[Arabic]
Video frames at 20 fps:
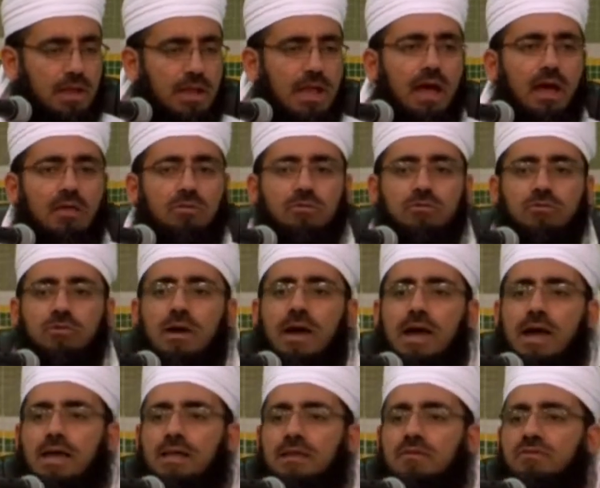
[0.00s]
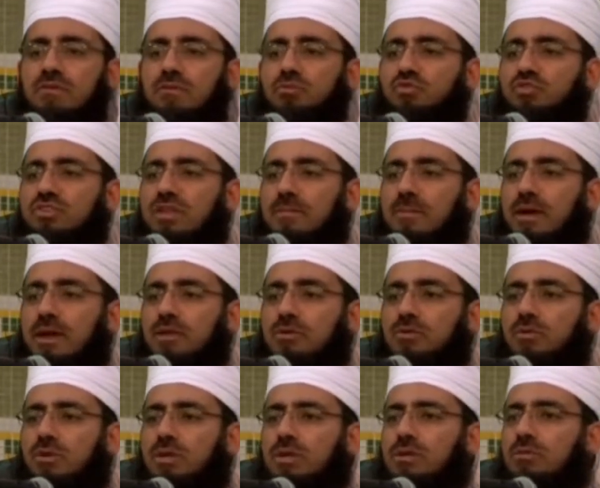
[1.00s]
لا أظن أحد في المجتمع
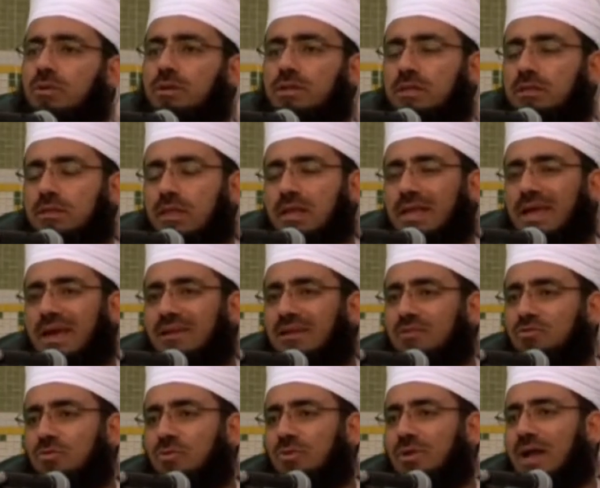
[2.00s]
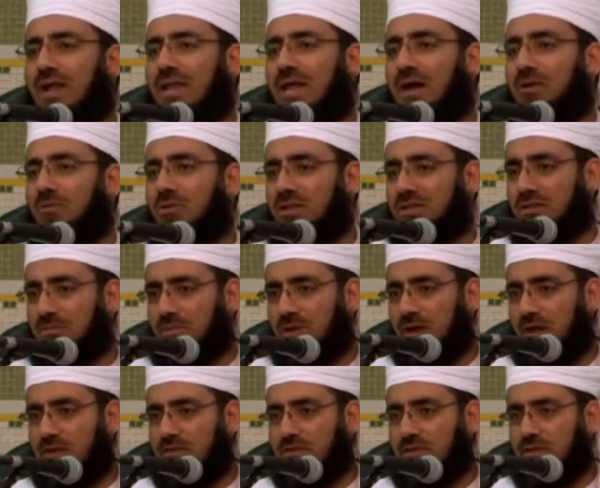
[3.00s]
يريد أن يطلع رجل على عورة
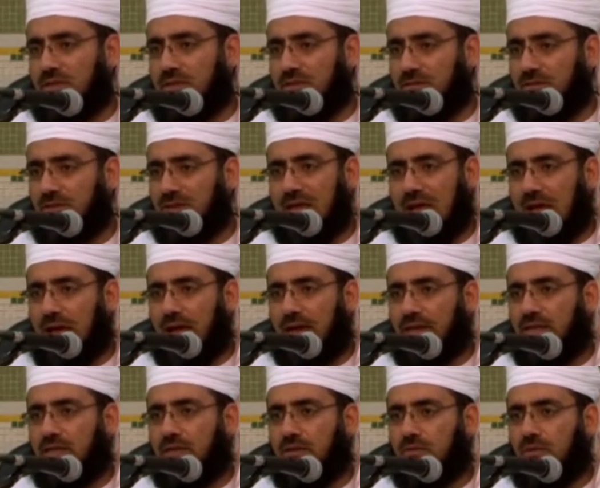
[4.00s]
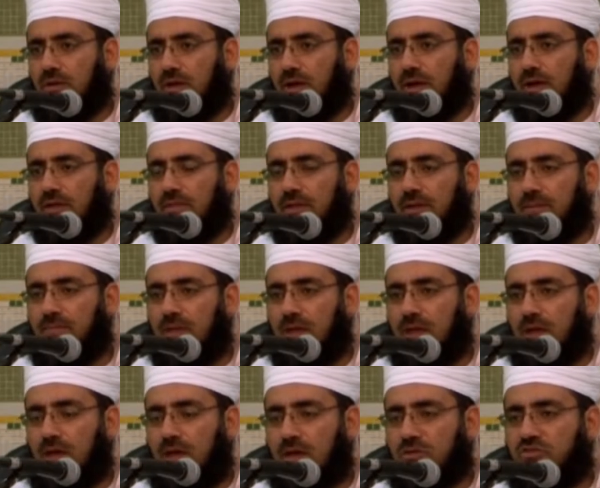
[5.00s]
امرأته لا أحد يرضى هذا
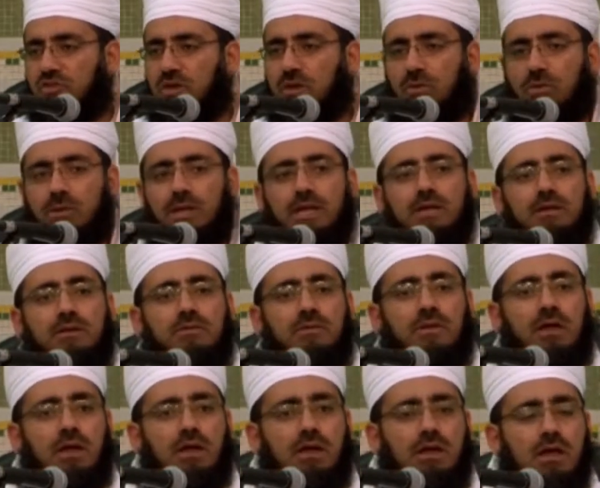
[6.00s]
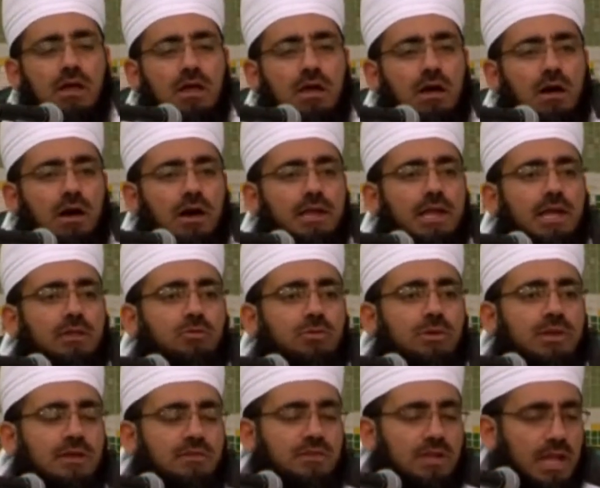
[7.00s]
الشرع لا يرضاه عادات
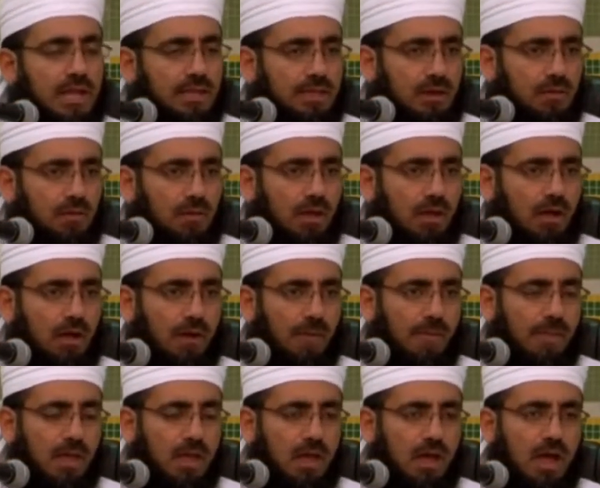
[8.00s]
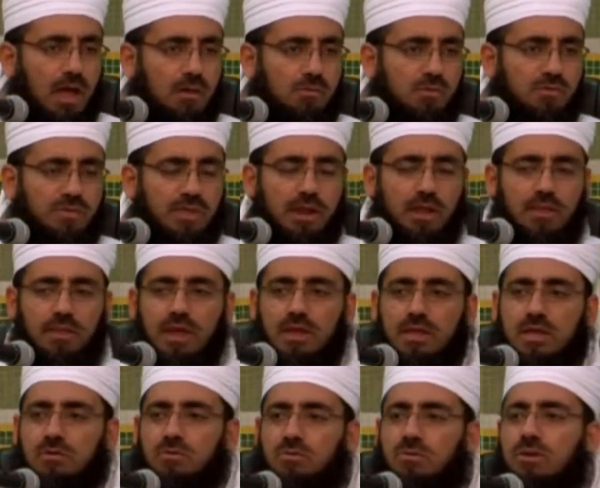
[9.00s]
الناس لا ترضاها المفترض أن
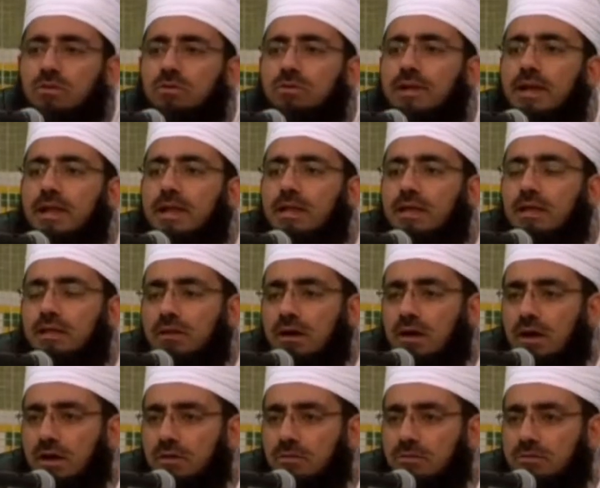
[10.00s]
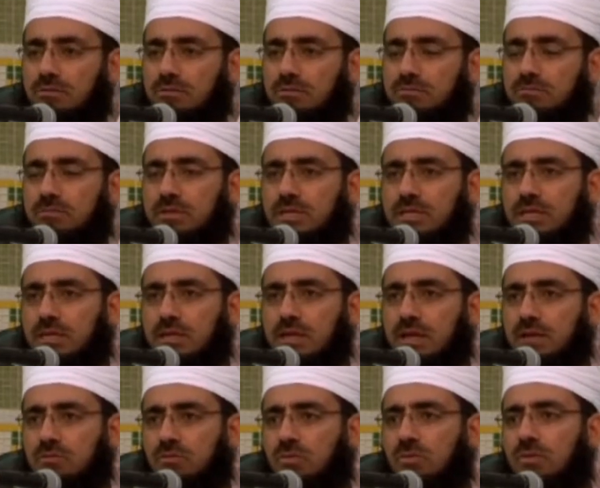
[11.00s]
يكون هنالك تعاون بين
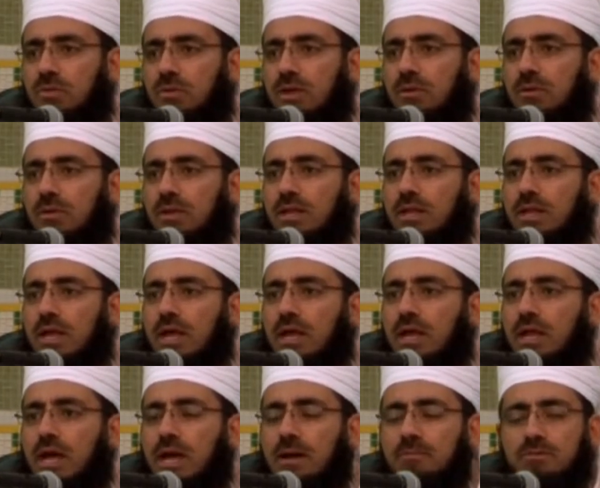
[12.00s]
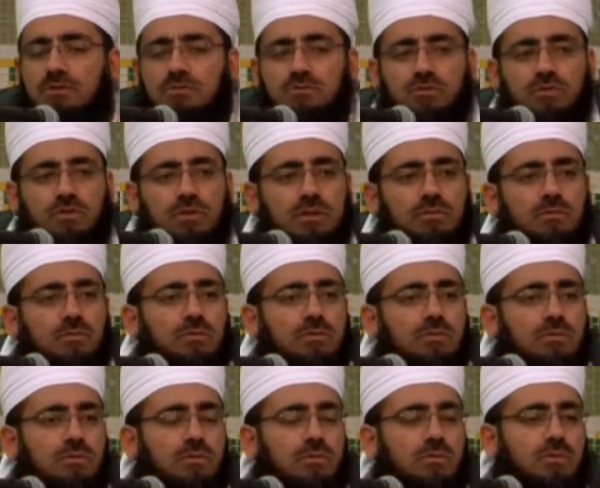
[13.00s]
الناس كلنا ولله الحمد
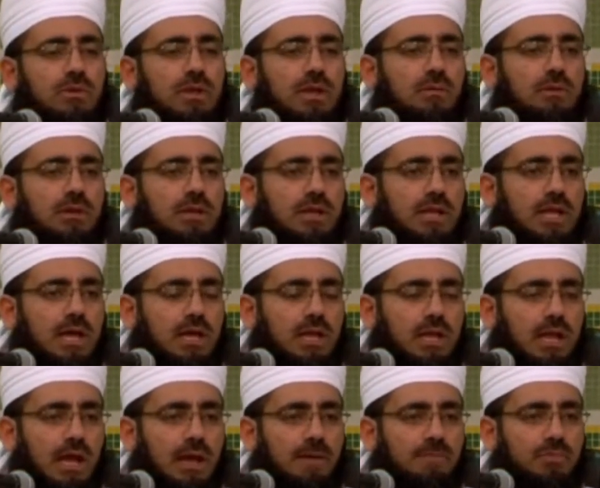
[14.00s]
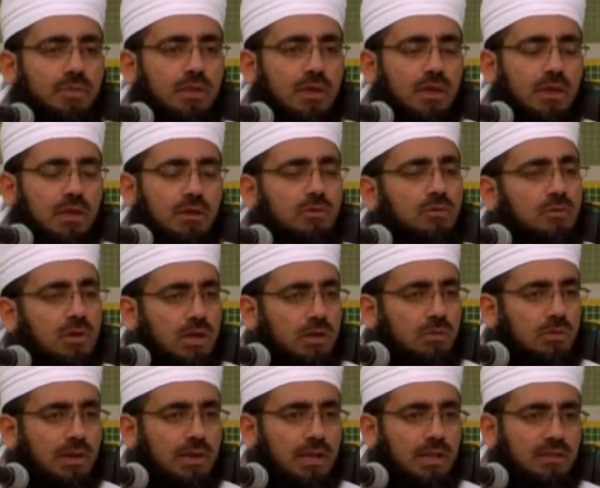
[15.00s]
مسلمون كلنا ولله الحمد نريد
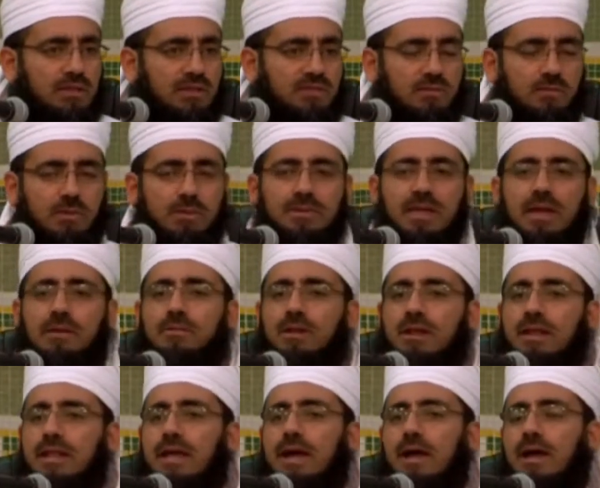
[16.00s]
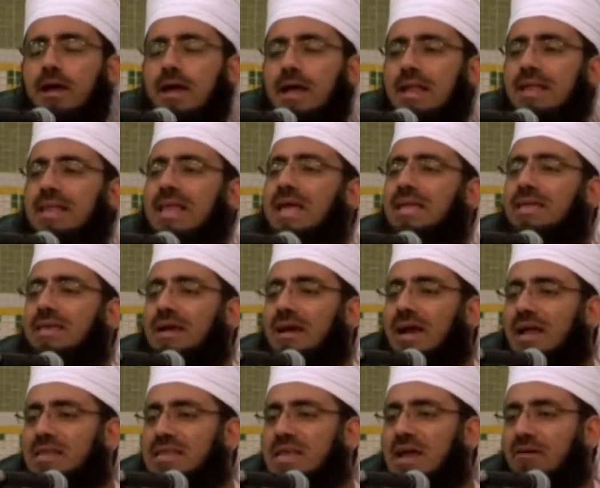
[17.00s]
أن نلتزم بأمر الله لكن
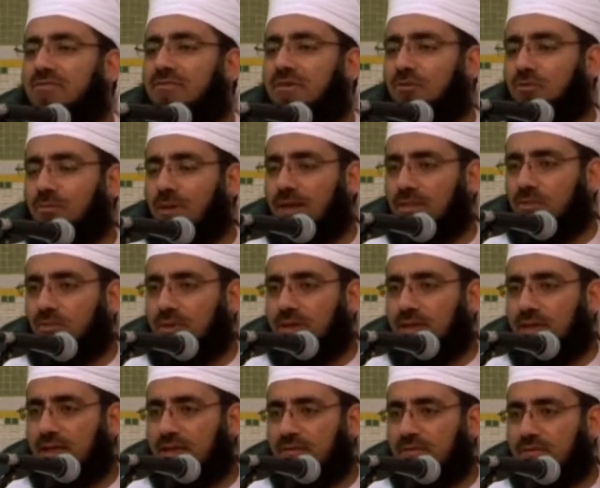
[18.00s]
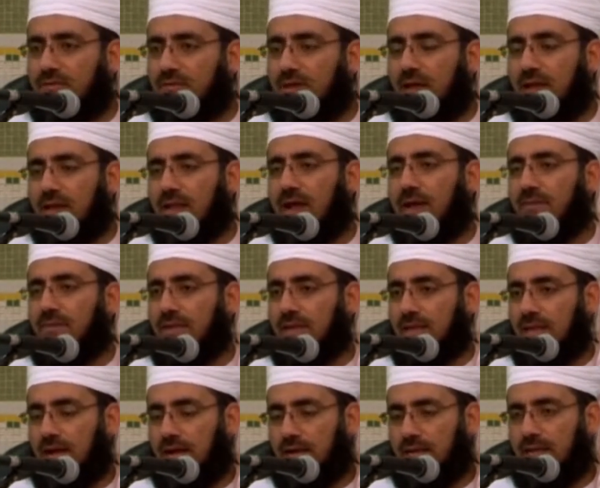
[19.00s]
قد يغفل بعض الناس عن هذه
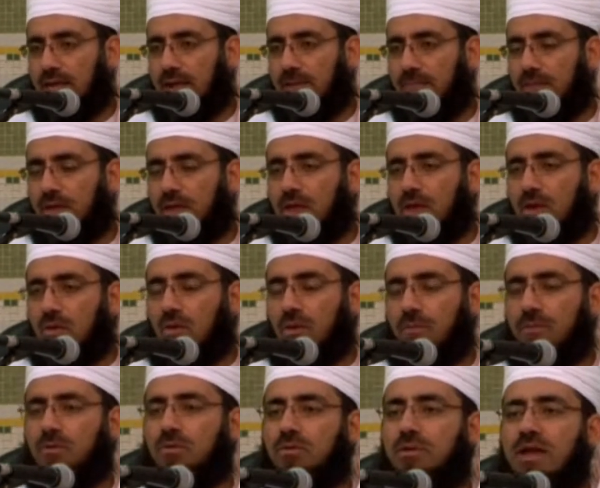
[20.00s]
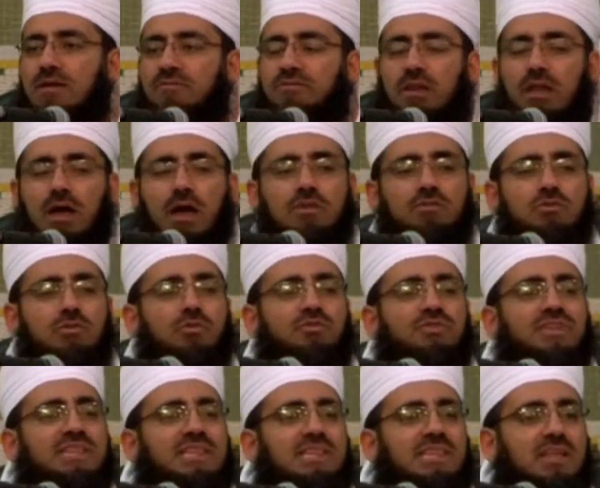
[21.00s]
الأحكام ومن هنا فالأصل
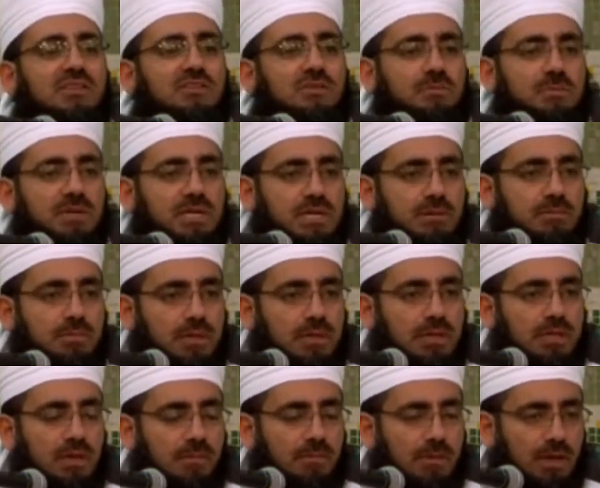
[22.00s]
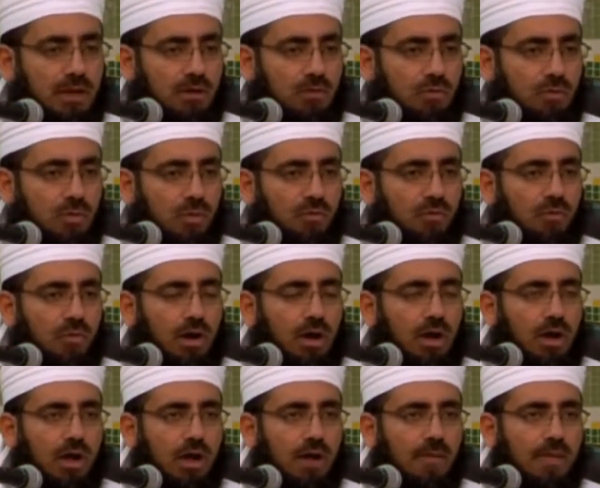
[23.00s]
في التطبيب كما يقول
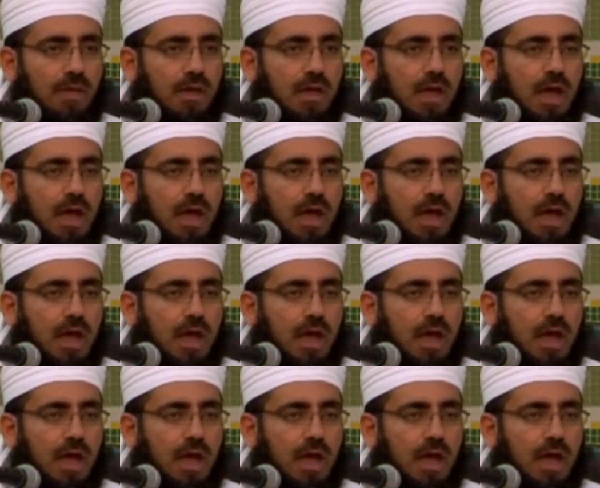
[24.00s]
الفقهاء